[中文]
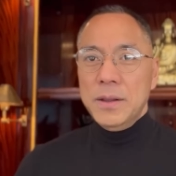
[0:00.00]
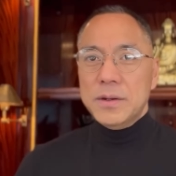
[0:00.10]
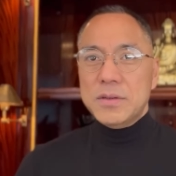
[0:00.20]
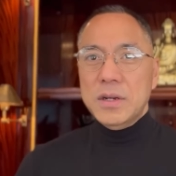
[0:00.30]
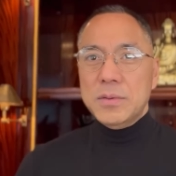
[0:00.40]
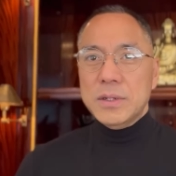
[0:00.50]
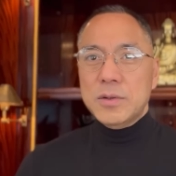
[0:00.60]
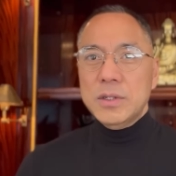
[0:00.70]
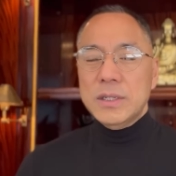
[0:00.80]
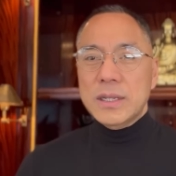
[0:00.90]
所以说
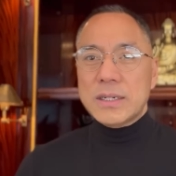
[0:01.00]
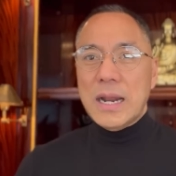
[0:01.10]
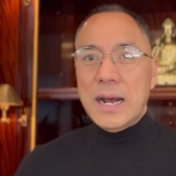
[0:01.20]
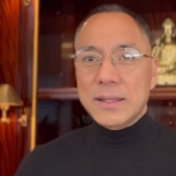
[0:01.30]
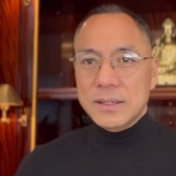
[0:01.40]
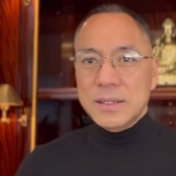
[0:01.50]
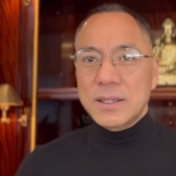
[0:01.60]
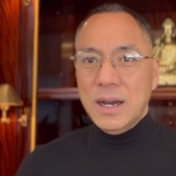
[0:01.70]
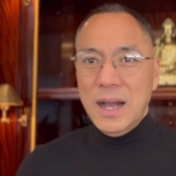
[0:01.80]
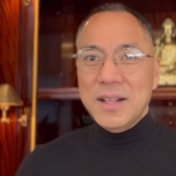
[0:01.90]
最近的查的这
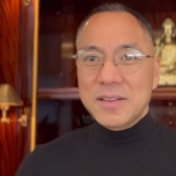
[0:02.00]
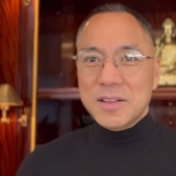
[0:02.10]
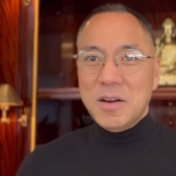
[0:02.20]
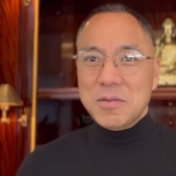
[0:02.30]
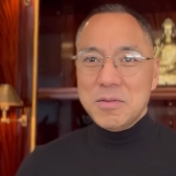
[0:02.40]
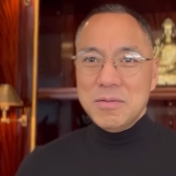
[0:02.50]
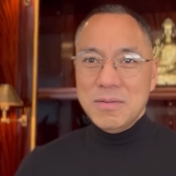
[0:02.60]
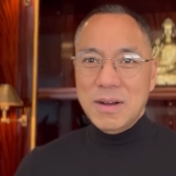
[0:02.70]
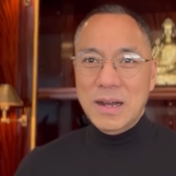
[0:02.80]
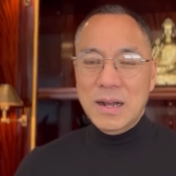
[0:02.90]
些案子当中
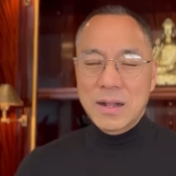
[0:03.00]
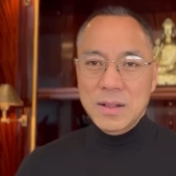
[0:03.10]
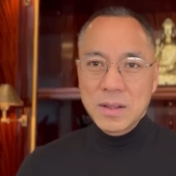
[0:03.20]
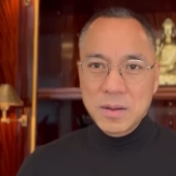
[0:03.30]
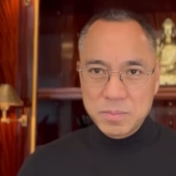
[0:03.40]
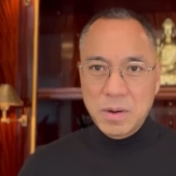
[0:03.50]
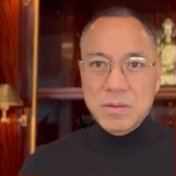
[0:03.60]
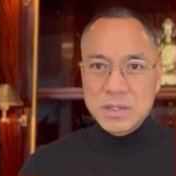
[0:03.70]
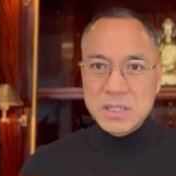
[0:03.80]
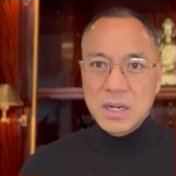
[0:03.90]
啊，包
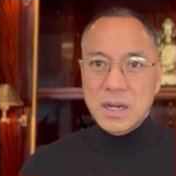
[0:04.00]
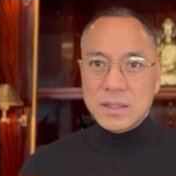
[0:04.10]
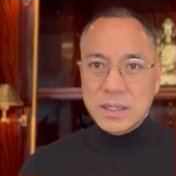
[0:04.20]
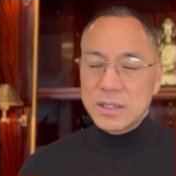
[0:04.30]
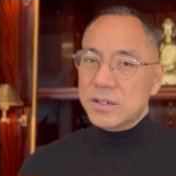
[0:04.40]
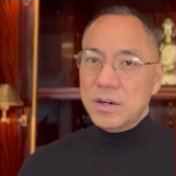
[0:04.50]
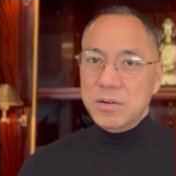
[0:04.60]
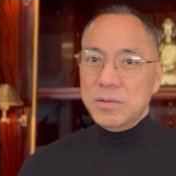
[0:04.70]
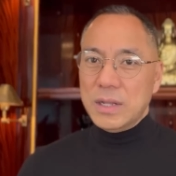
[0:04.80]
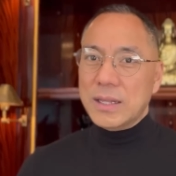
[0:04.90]
括香港他一深
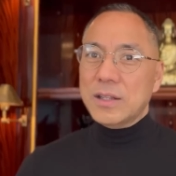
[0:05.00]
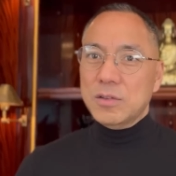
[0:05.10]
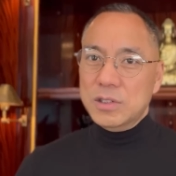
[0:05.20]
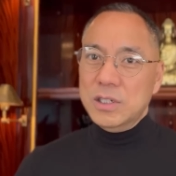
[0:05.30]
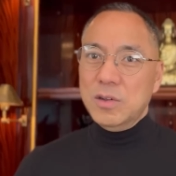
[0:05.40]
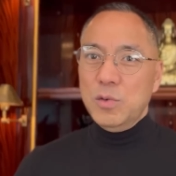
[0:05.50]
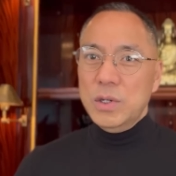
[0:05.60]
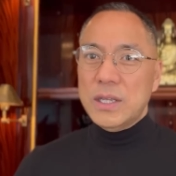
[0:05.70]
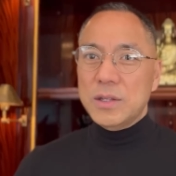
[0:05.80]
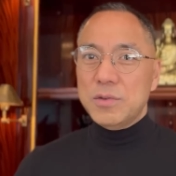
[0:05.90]
入，那他就进入危
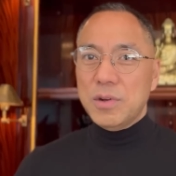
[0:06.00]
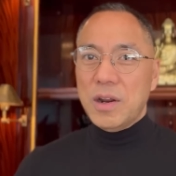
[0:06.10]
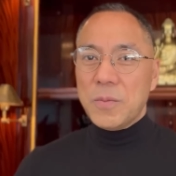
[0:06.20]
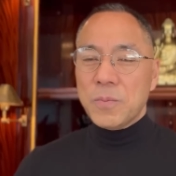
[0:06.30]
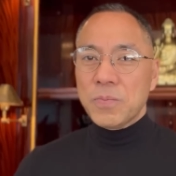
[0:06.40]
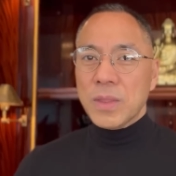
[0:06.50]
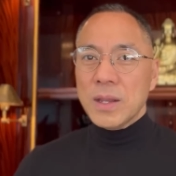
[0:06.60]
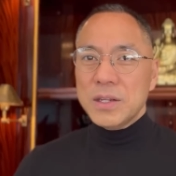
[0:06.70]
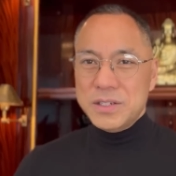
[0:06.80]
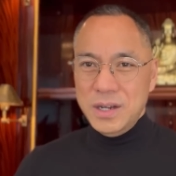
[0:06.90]
险区了。
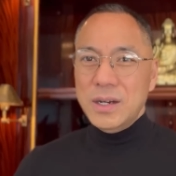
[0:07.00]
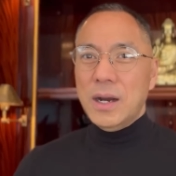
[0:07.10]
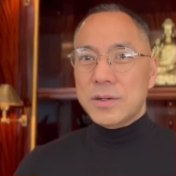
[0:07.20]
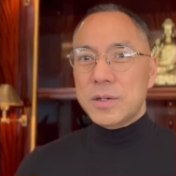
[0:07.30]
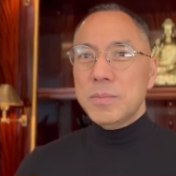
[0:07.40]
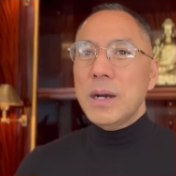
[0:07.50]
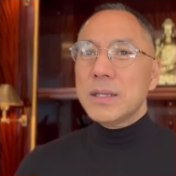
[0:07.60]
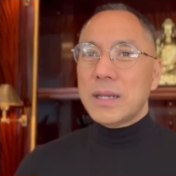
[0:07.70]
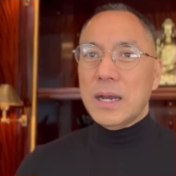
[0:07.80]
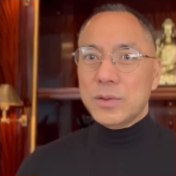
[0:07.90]
香港是孟
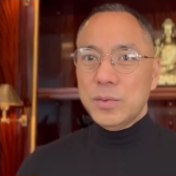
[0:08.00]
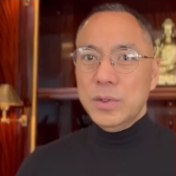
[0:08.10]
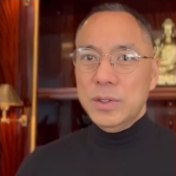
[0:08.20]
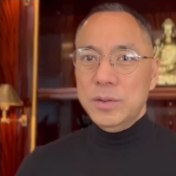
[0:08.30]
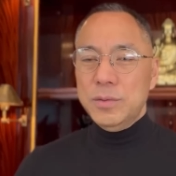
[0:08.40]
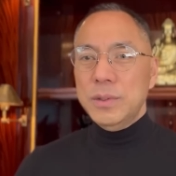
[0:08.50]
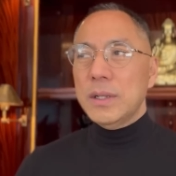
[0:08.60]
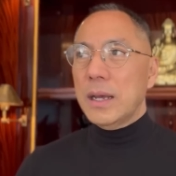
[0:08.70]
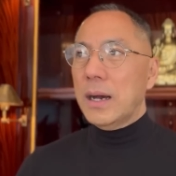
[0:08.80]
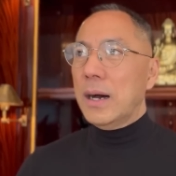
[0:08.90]
家、孙立军
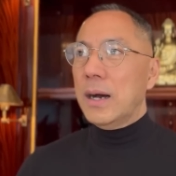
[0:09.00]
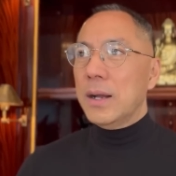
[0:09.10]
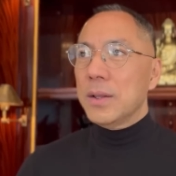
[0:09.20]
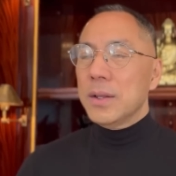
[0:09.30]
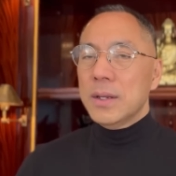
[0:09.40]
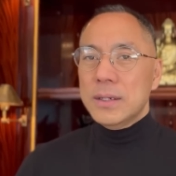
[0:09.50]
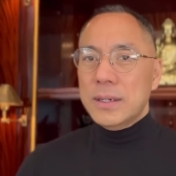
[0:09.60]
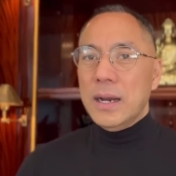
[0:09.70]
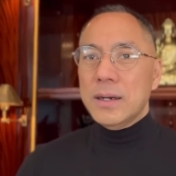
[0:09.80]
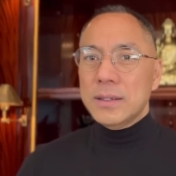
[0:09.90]
啊，
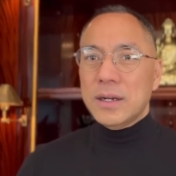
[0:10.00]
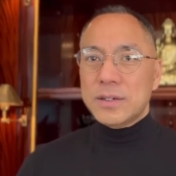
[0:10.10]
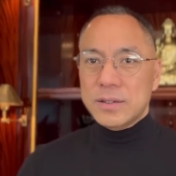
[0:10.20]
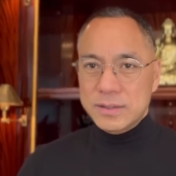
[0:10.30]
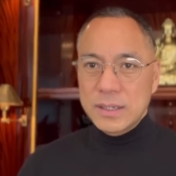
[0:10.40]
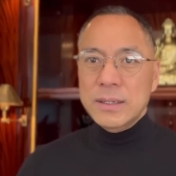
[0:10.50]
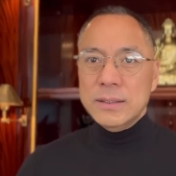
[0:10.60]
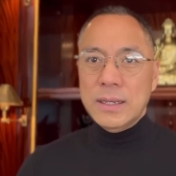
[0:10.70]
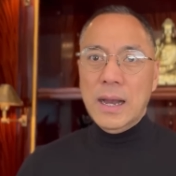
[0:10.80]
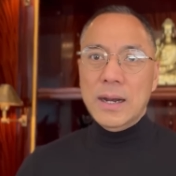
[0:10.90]
严格讲是曾
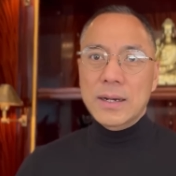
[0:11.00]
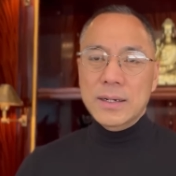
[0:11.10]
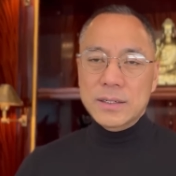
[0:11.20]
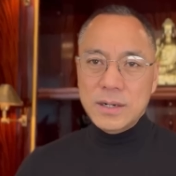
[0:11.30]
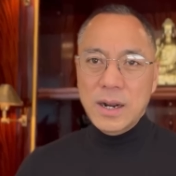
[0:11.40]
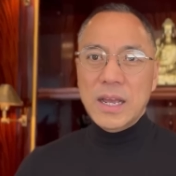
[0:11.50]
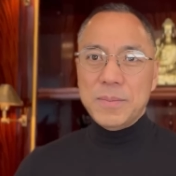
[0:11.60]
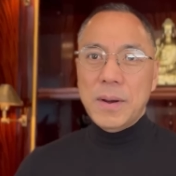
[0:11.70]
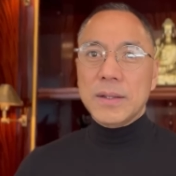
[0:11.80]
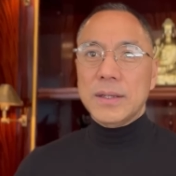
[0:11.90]
家和上海
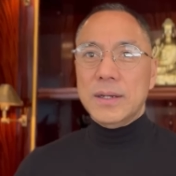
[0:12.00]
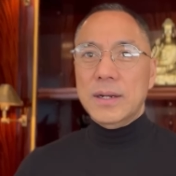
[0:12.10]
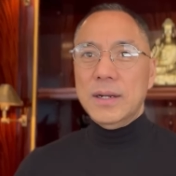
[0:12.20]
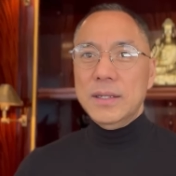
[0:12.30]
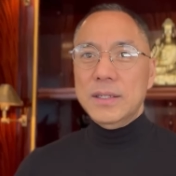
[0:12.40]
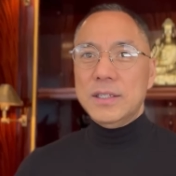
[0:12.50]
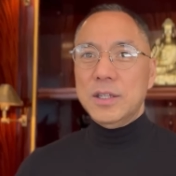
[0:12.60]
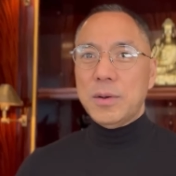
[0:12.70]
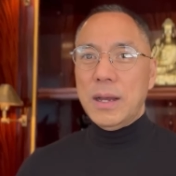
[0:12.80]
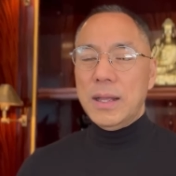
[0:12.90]
帮的呃利益集
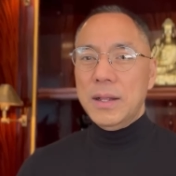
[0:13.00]
团